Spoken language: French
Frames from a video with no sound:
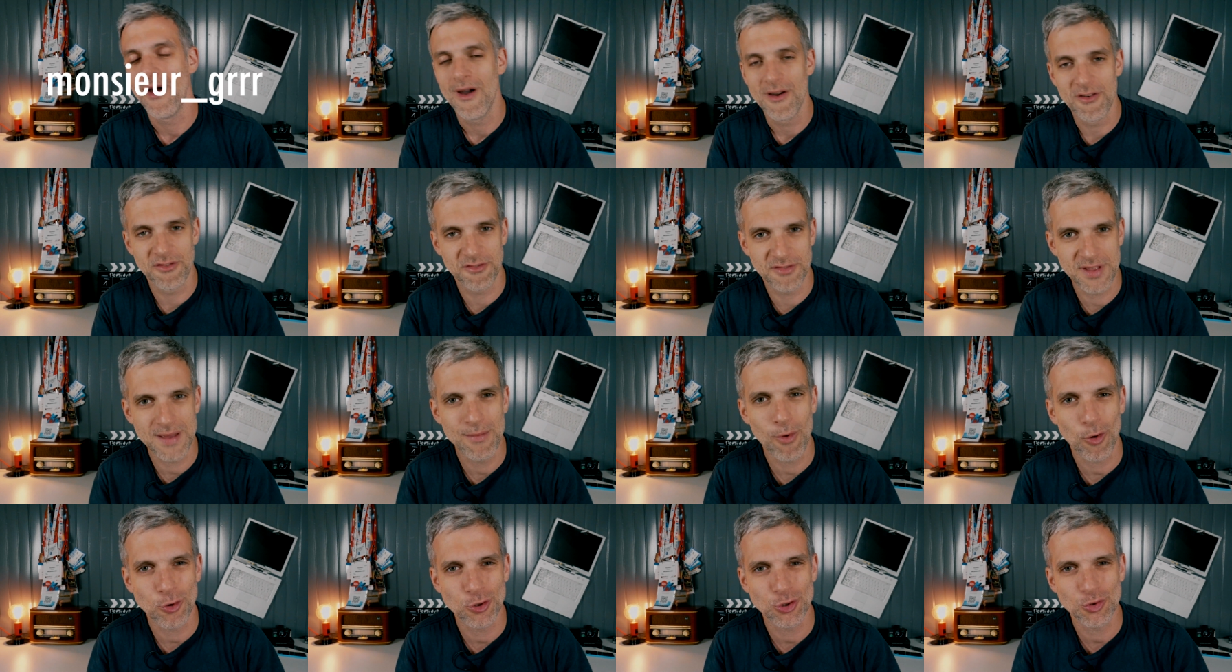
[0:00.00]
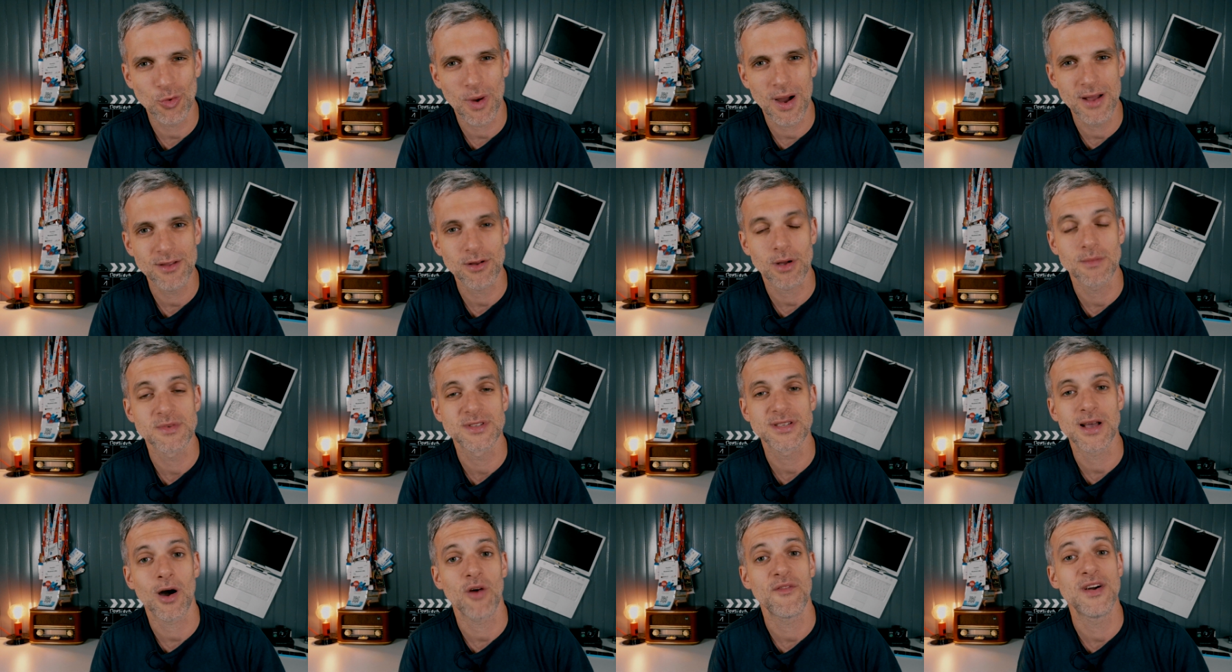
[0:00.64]
Venez me rejoindre,
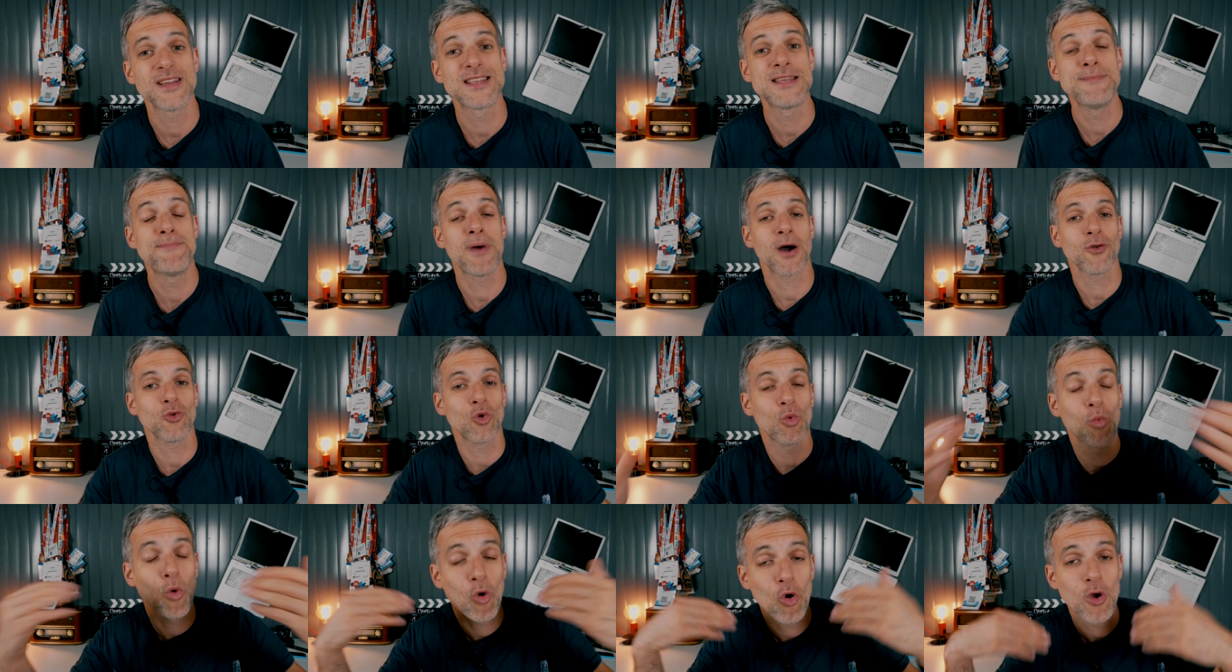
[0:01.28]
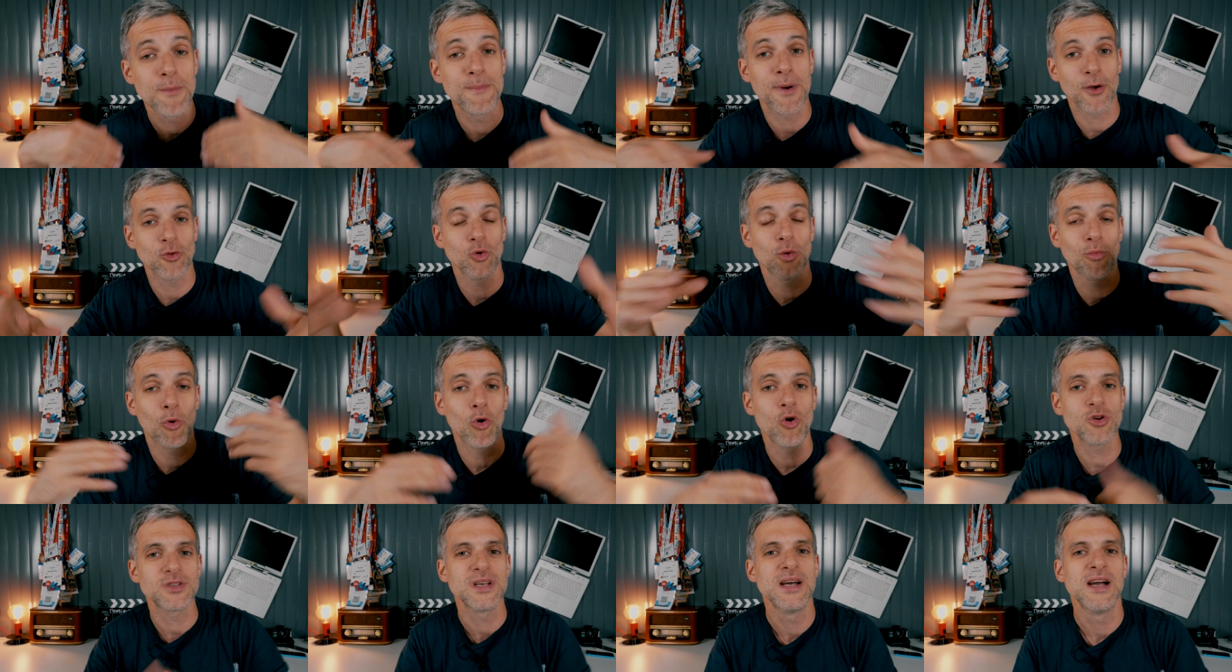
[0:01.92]
comme ça on va être hyper nombreux, hyper
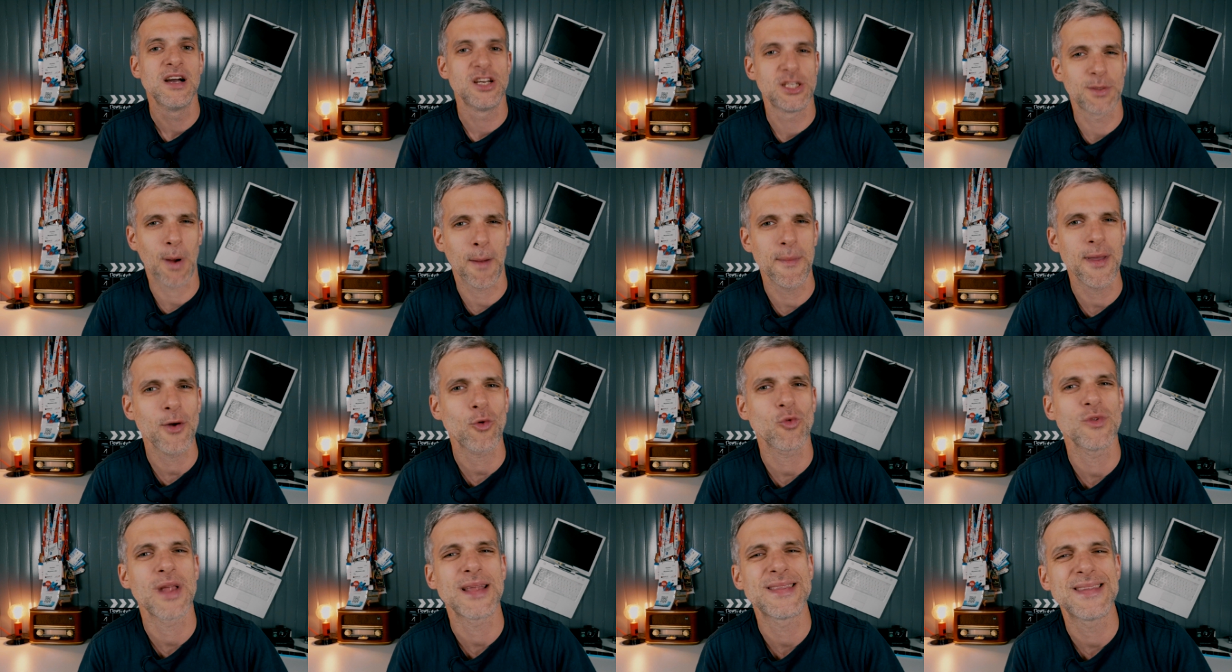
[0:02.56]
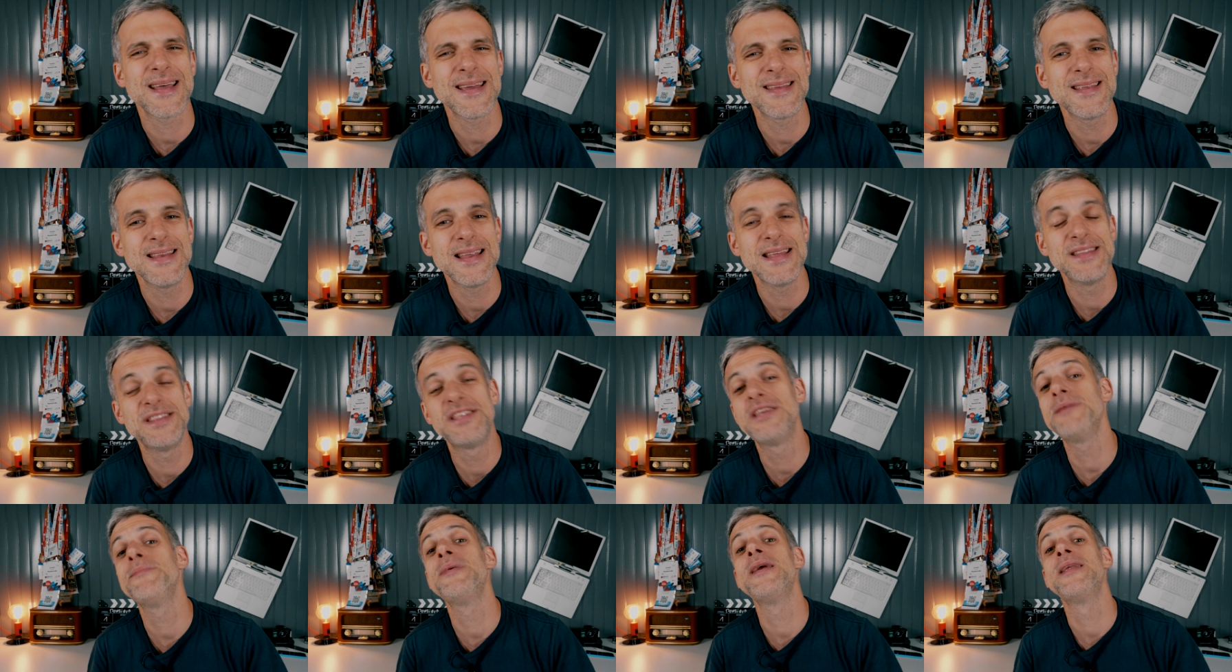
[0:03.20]
nombreuses. J'aimerais bien qu'on atteigne les
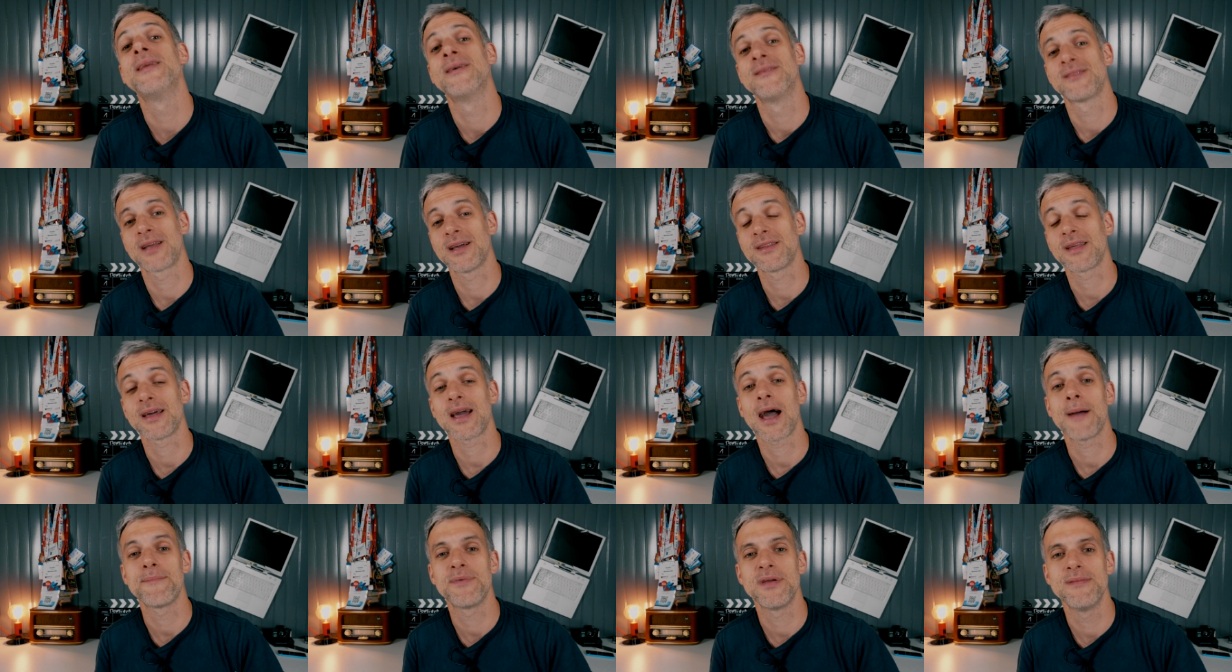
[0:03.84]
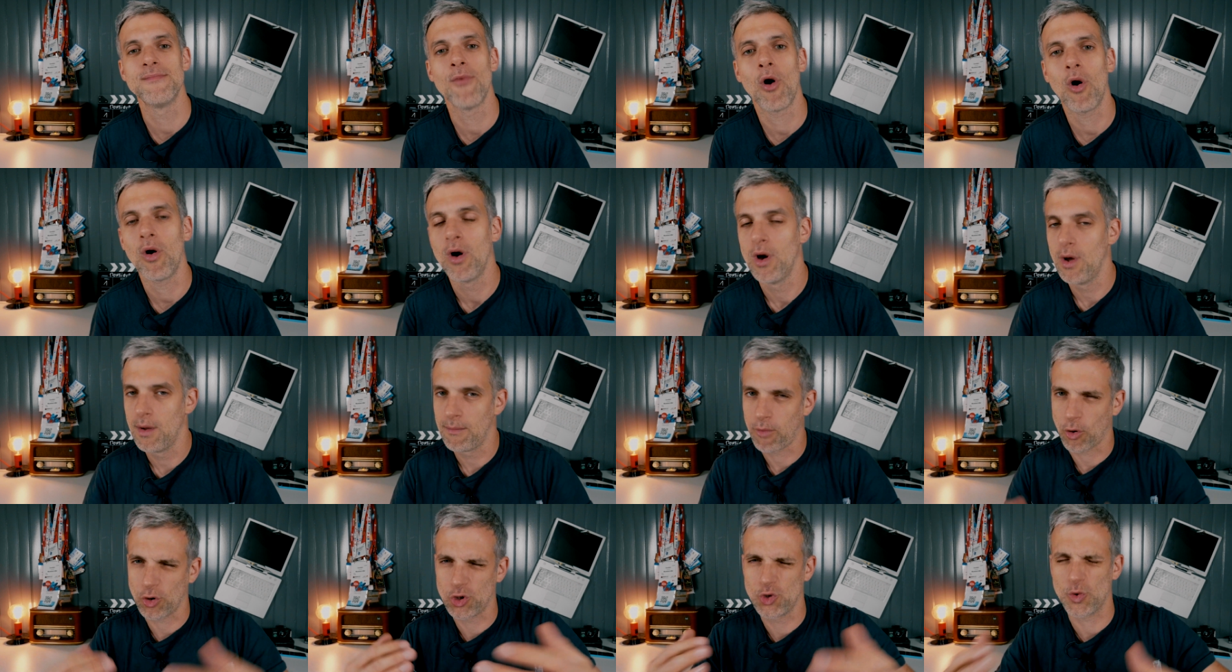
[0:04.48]
10 000 très très rapidement
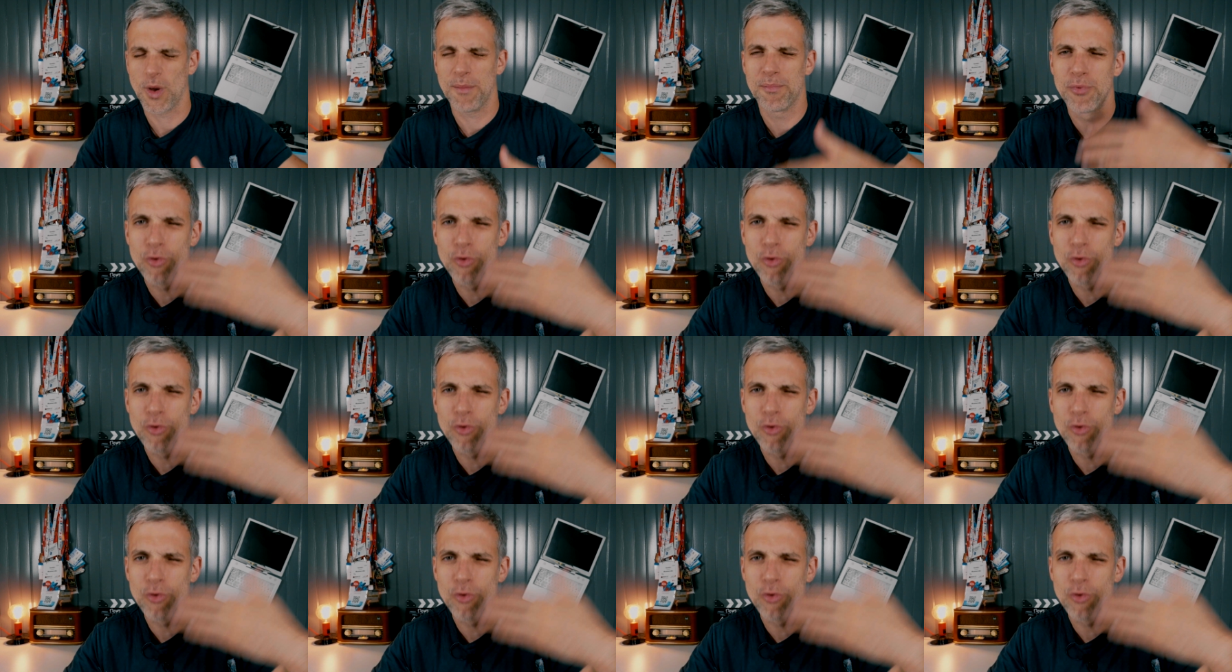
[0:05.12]
soit